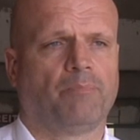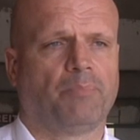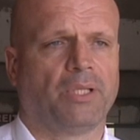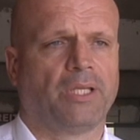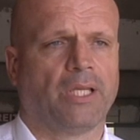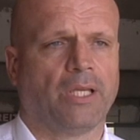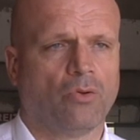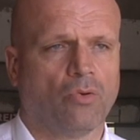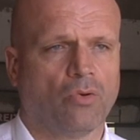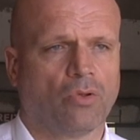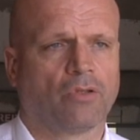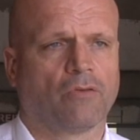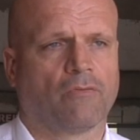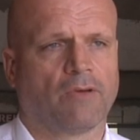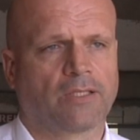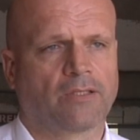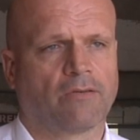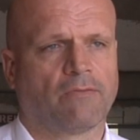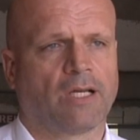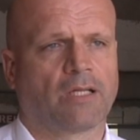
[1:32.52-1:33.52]
Bedingungen der
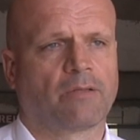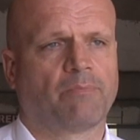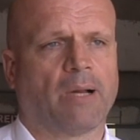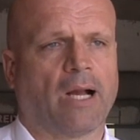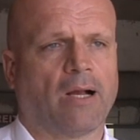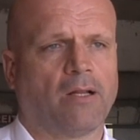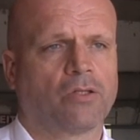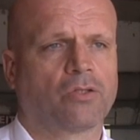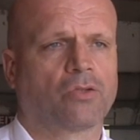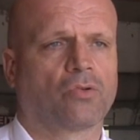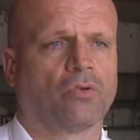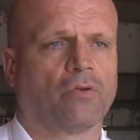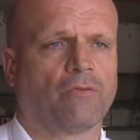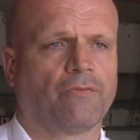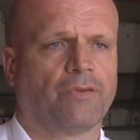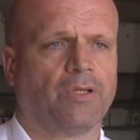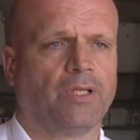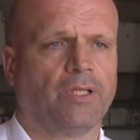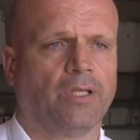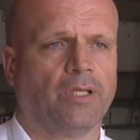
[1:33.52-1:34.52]
Wasserwacht
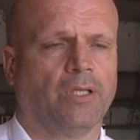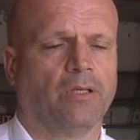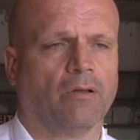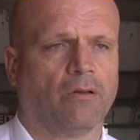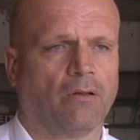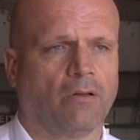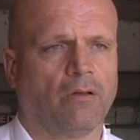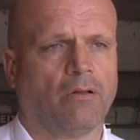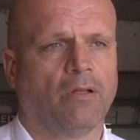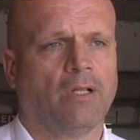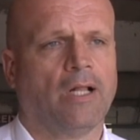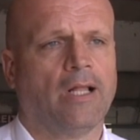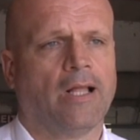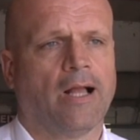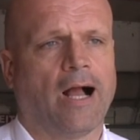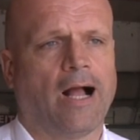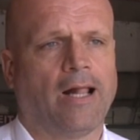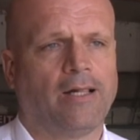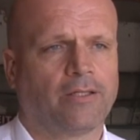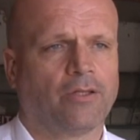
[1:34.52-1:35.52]
Paulsdorf in ihrer
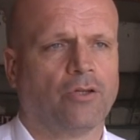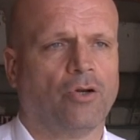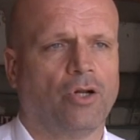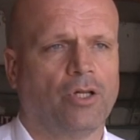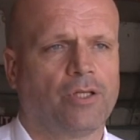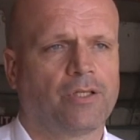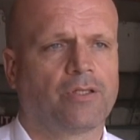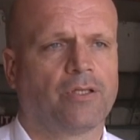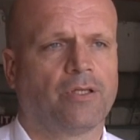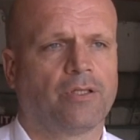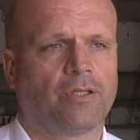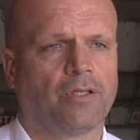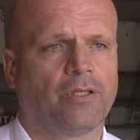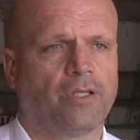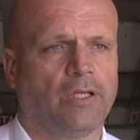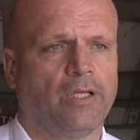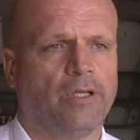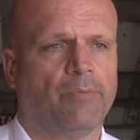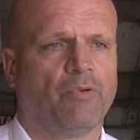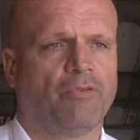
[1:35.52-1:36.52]
alten Holzhütte,
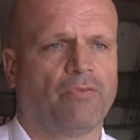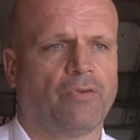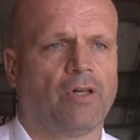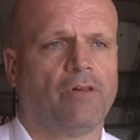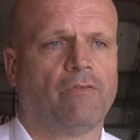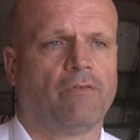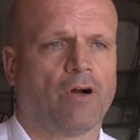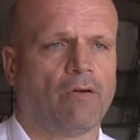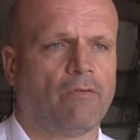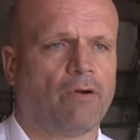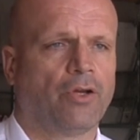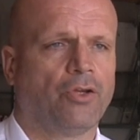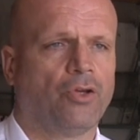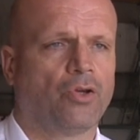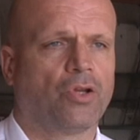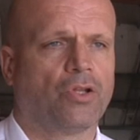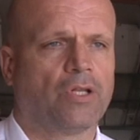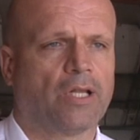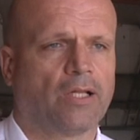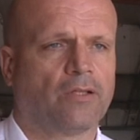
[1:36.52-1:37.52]
die liebevoll Wawahü
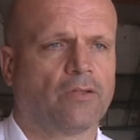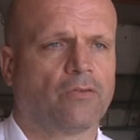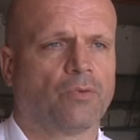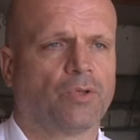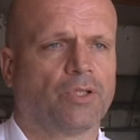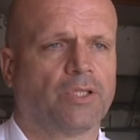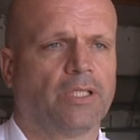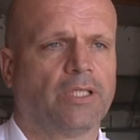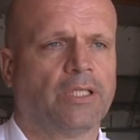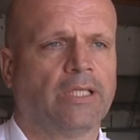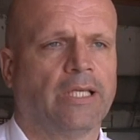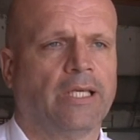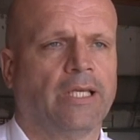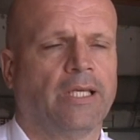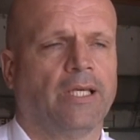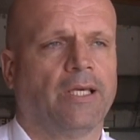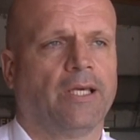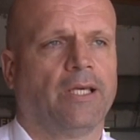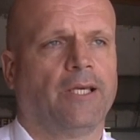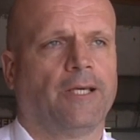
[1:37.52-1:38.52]
genannt wurde,
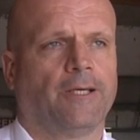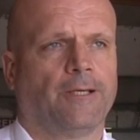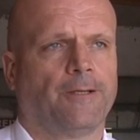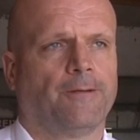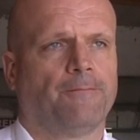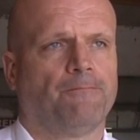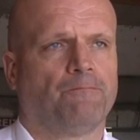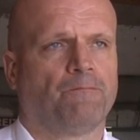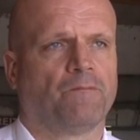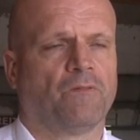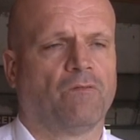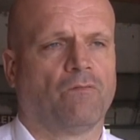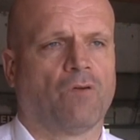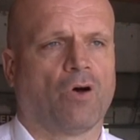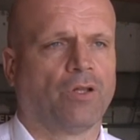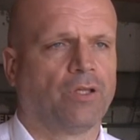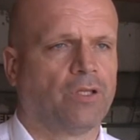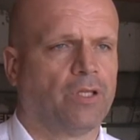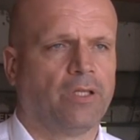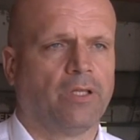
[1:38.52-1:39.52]
ähm,
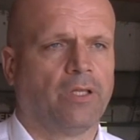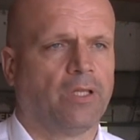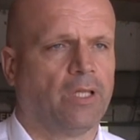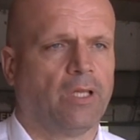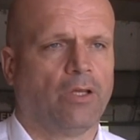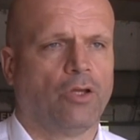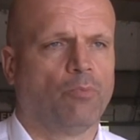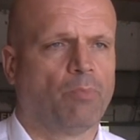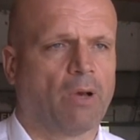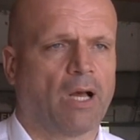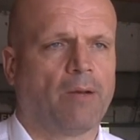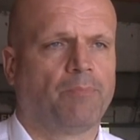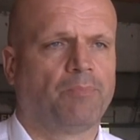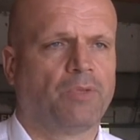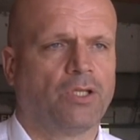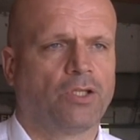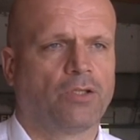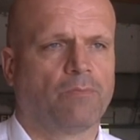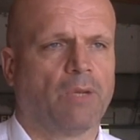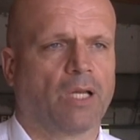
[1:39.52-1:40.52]
waren
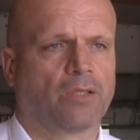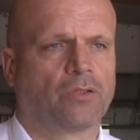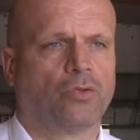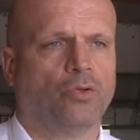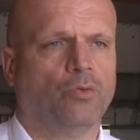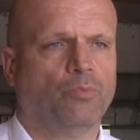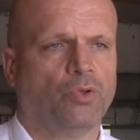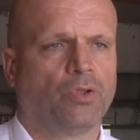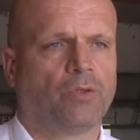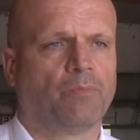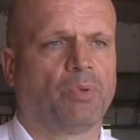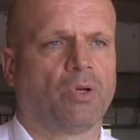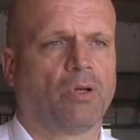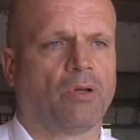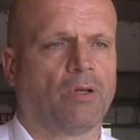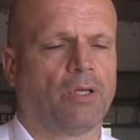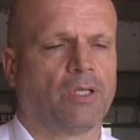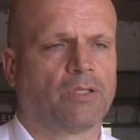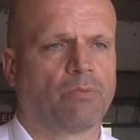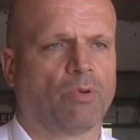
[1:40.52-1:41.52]
überhaupt nicht mehr
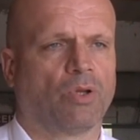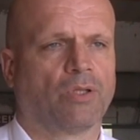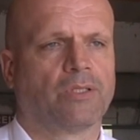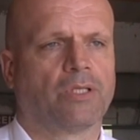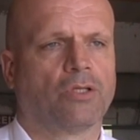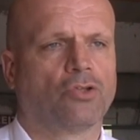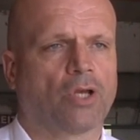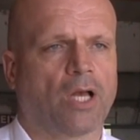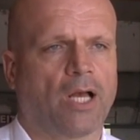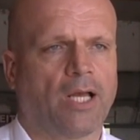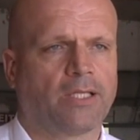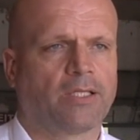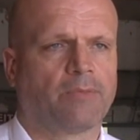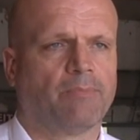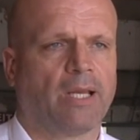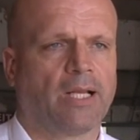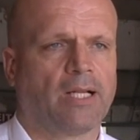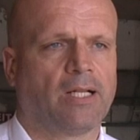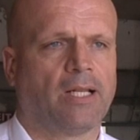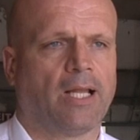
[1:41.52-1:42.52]
zumutbar. Es waren
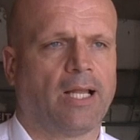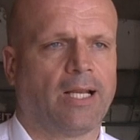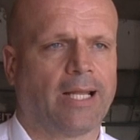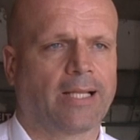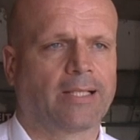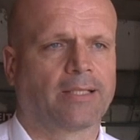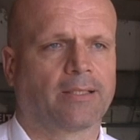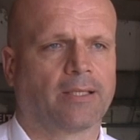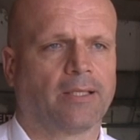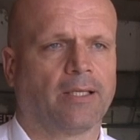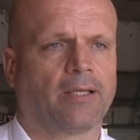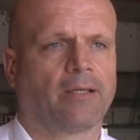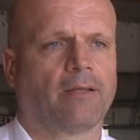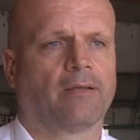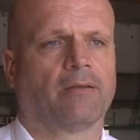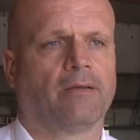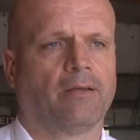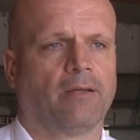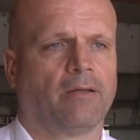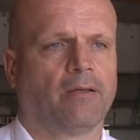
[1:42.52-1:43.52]
Sicherheitsmängel,
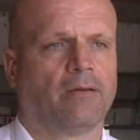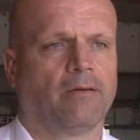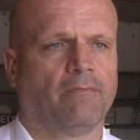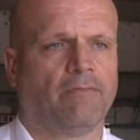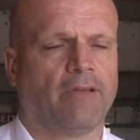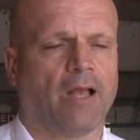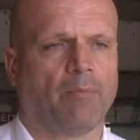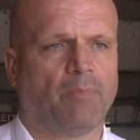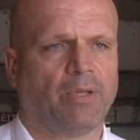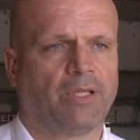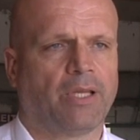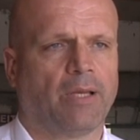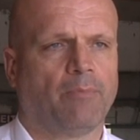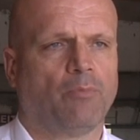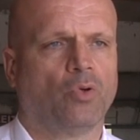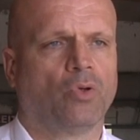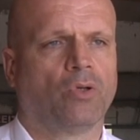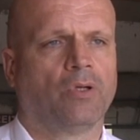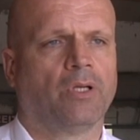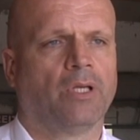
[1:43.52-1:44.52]
Elektrik, äh,
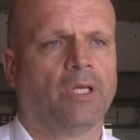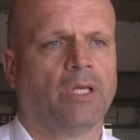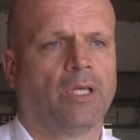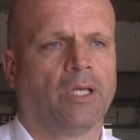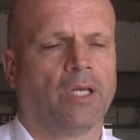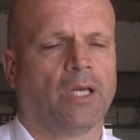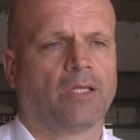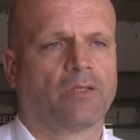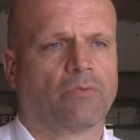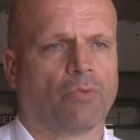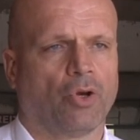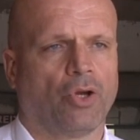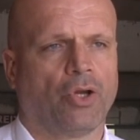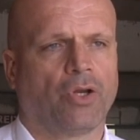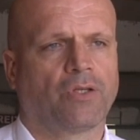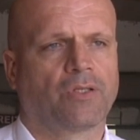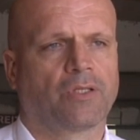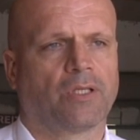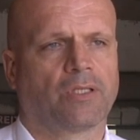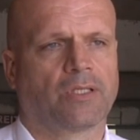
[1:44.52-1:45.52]
Wärmedämmung. Es war
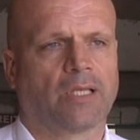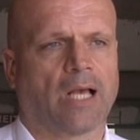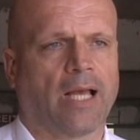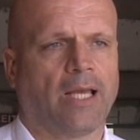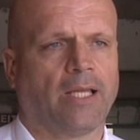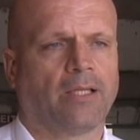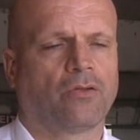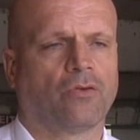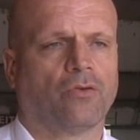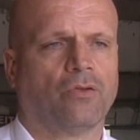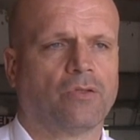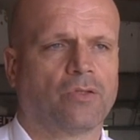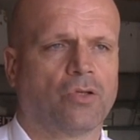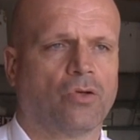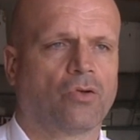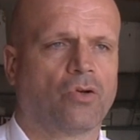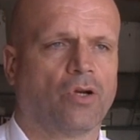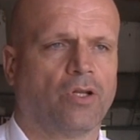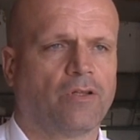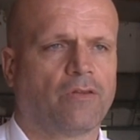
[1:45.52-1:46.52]
höchste Zeit und
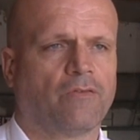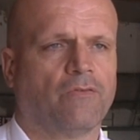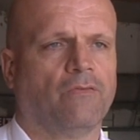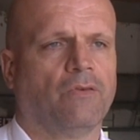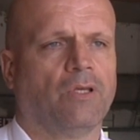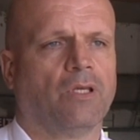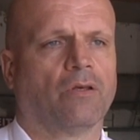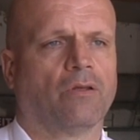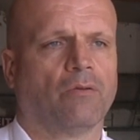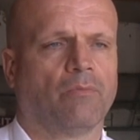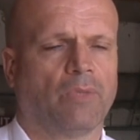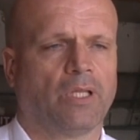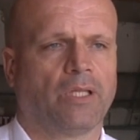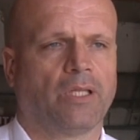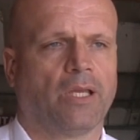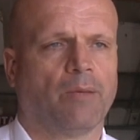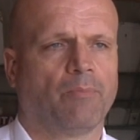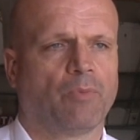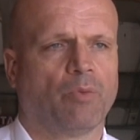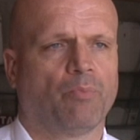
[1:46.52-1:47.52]
so konnten wir mit
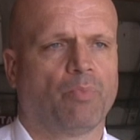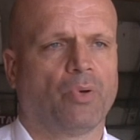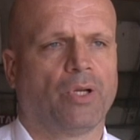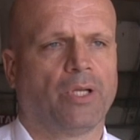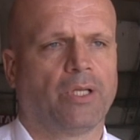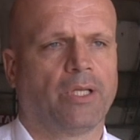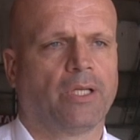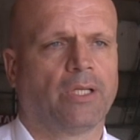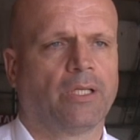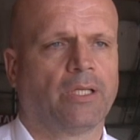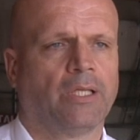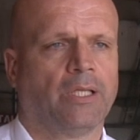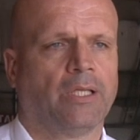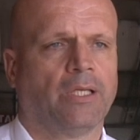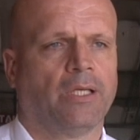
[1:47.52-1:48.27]
dem Gebäude